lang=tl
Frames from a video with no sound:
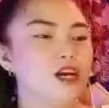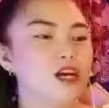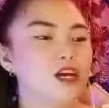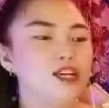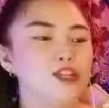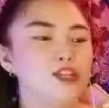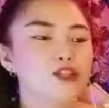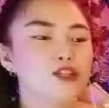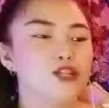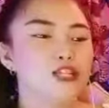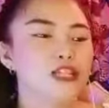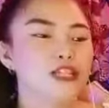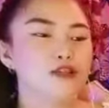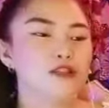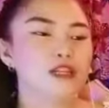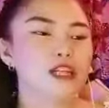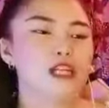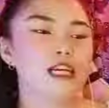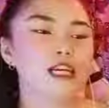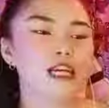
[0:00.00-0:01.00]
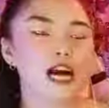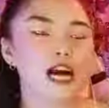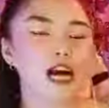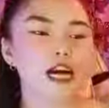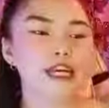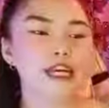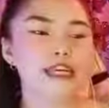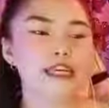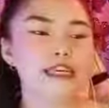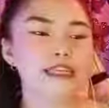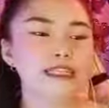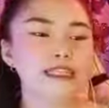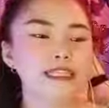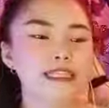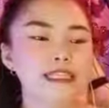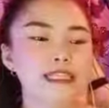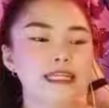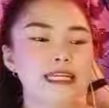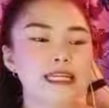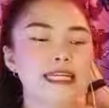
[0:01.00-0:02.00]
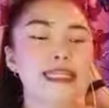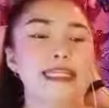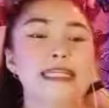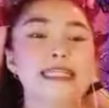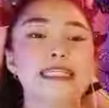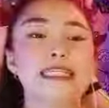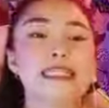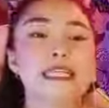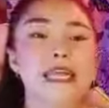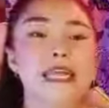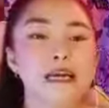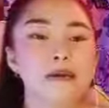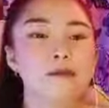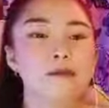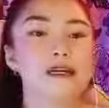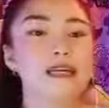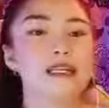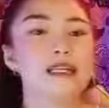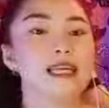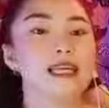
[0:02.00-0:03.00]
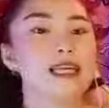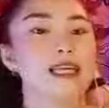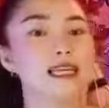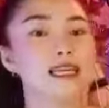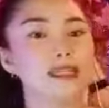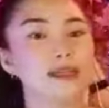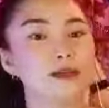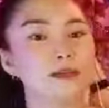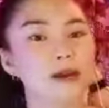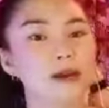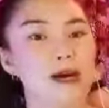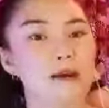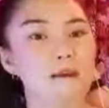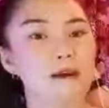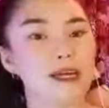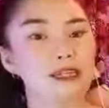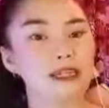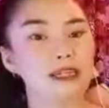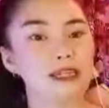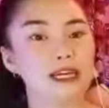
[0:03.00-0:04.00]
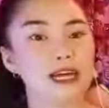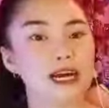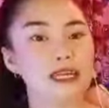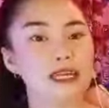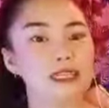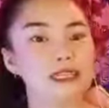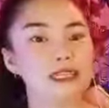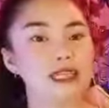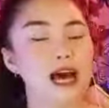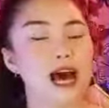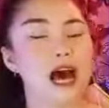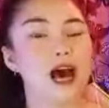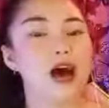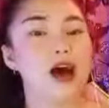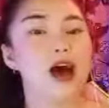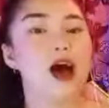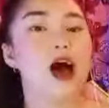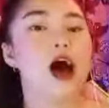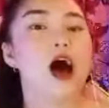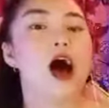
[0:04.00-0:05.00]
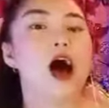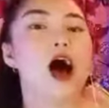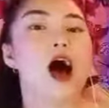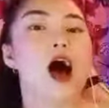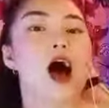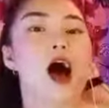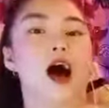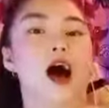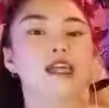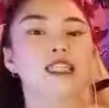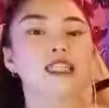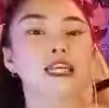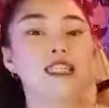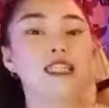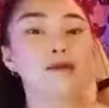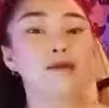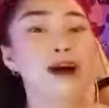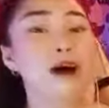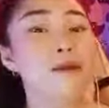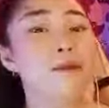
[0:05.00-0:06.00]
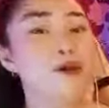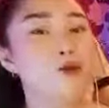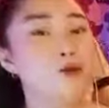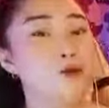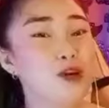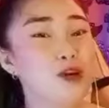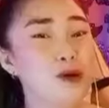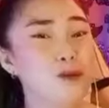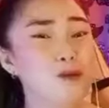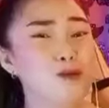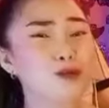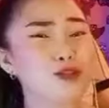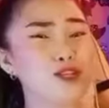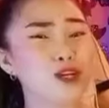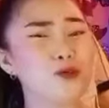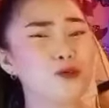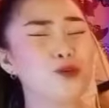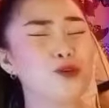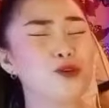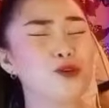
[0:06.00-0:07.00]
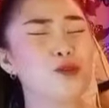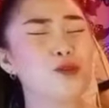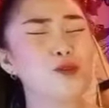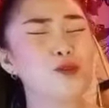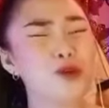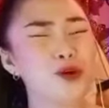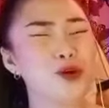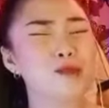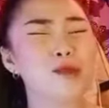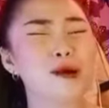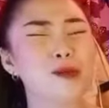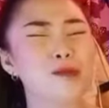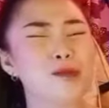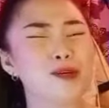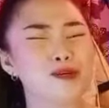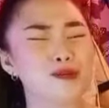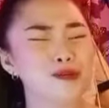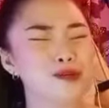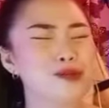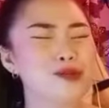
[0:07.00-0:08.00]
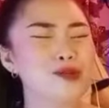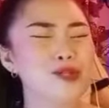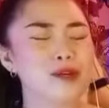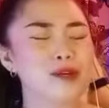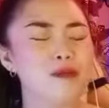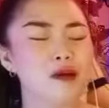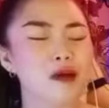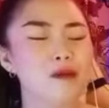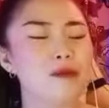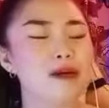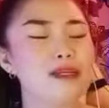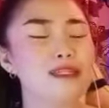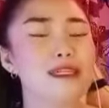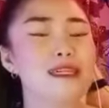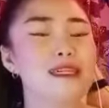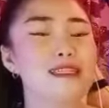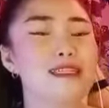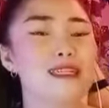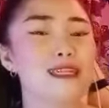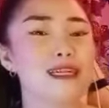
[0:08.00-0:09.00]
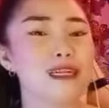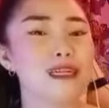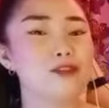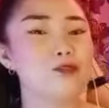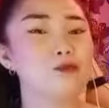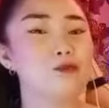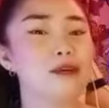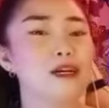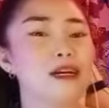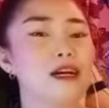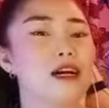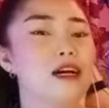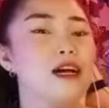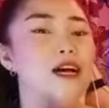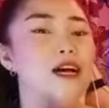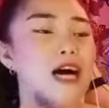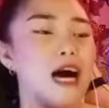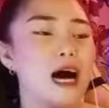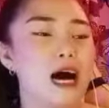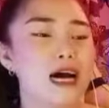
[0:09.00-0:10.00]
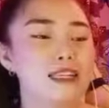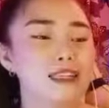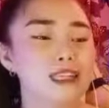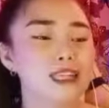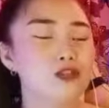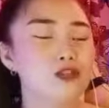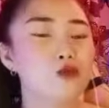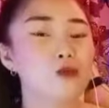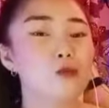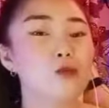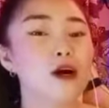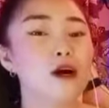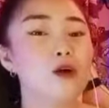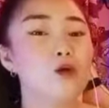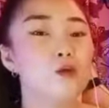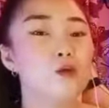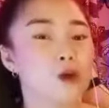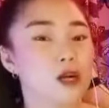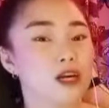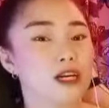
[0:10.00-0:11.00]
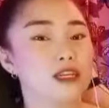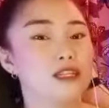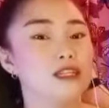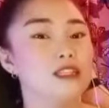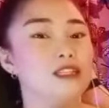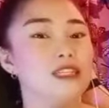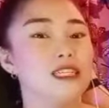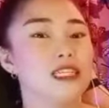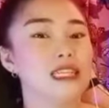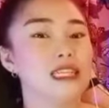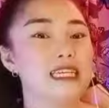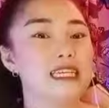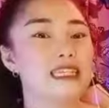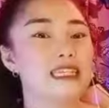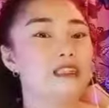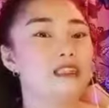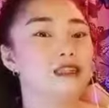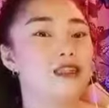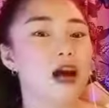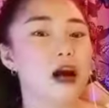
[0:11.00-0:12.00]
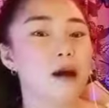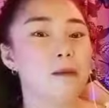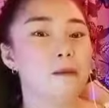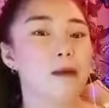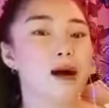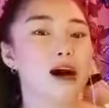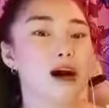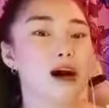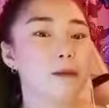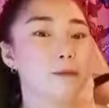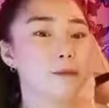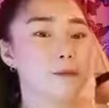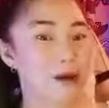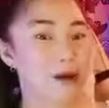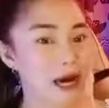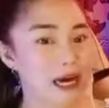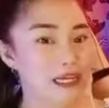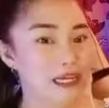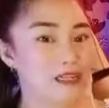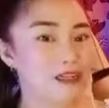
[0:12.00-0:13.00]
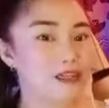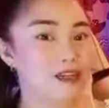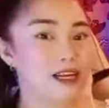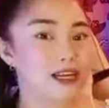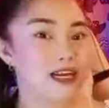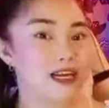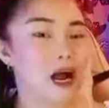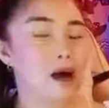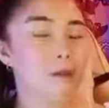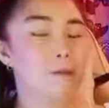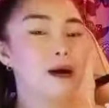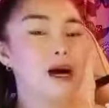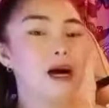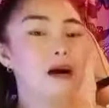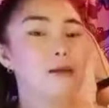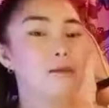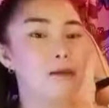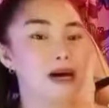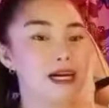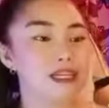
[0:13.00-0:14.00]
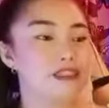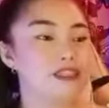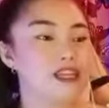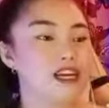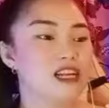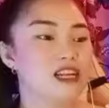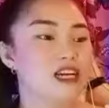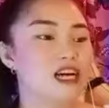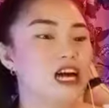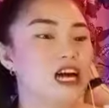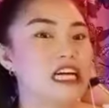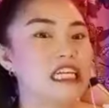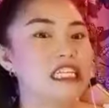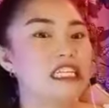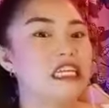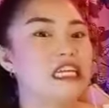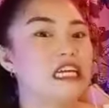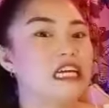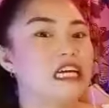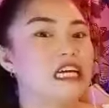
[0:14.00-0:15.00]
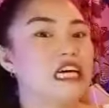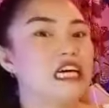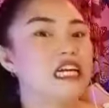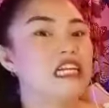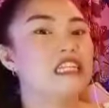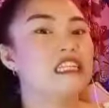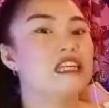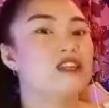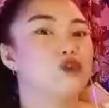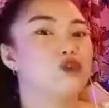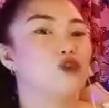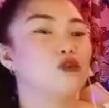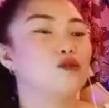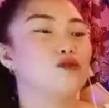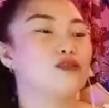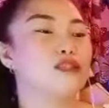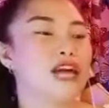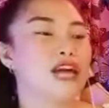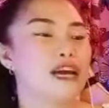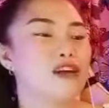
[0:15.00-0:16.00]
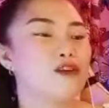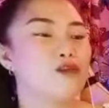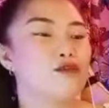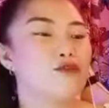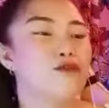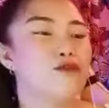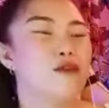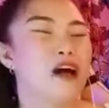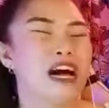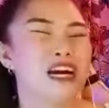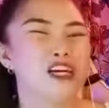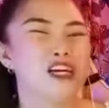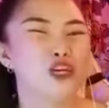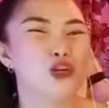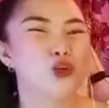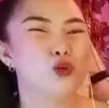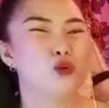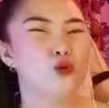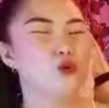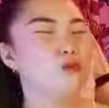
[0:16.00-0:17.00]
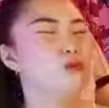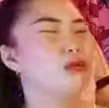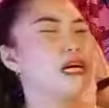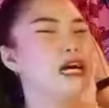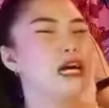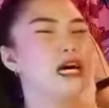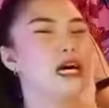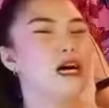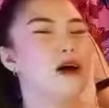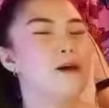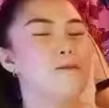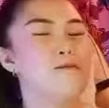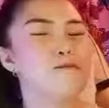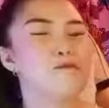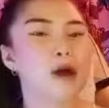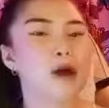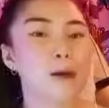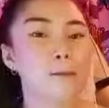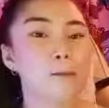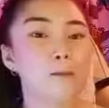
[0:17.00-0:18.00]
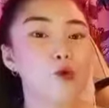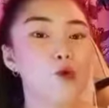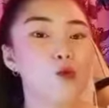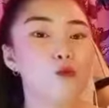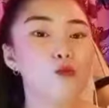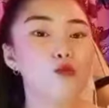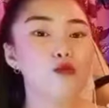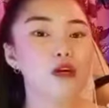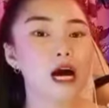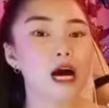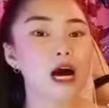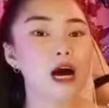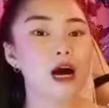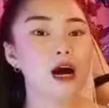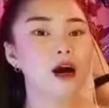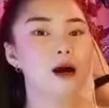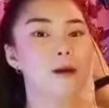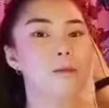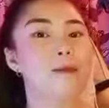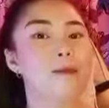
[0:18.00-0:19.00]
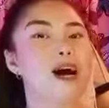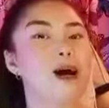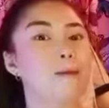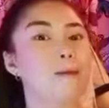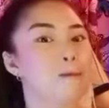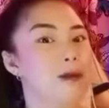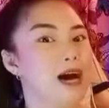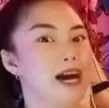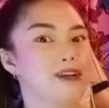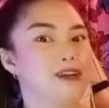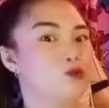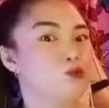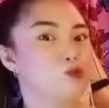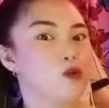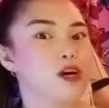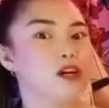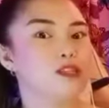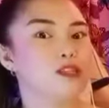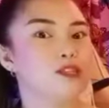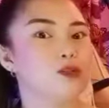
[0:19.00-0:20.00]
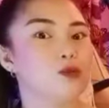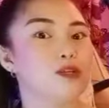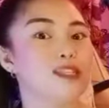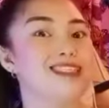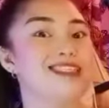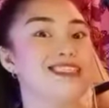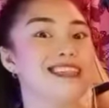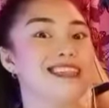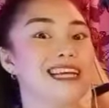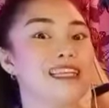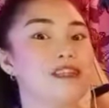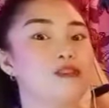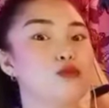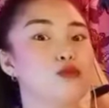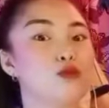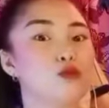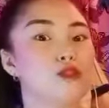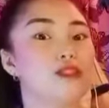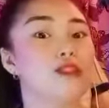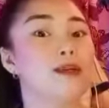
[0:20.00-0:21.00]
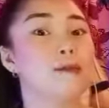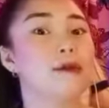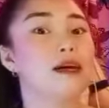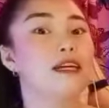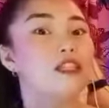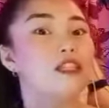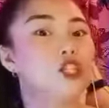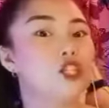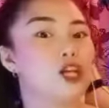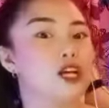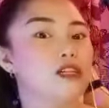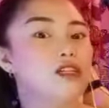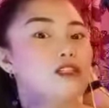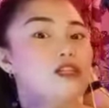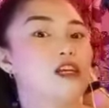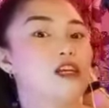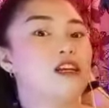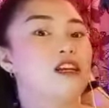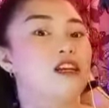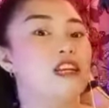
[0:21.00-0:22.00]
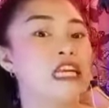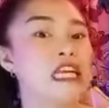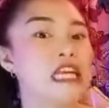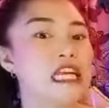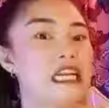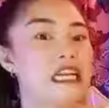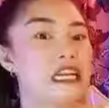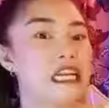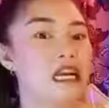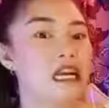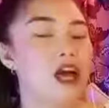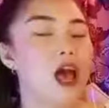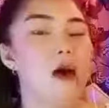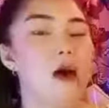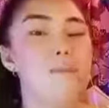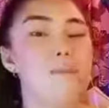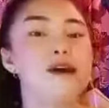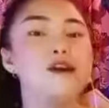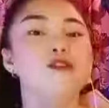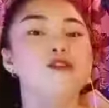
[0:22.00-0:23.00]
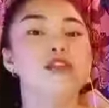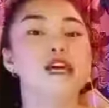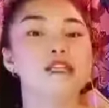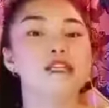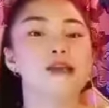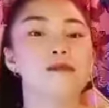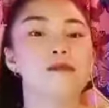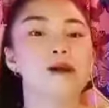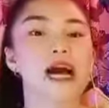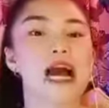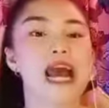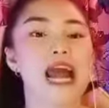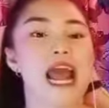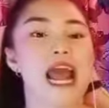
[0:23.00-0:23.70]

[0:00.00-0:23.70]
So dito talaga is disclaimer talaga sa mga bata, guys, na uh, sa ating mga magulang po dyan, huwag niyo pong ipapanood dito sa mga bata kasi yung mga anditong mga words is napaka-bad. Napaka-bad talaga kasi nandito yung sign of fuck you, mga pagmumura, mga bad words. So, it's not good sa mga child na naririnig. Pero sa ating mga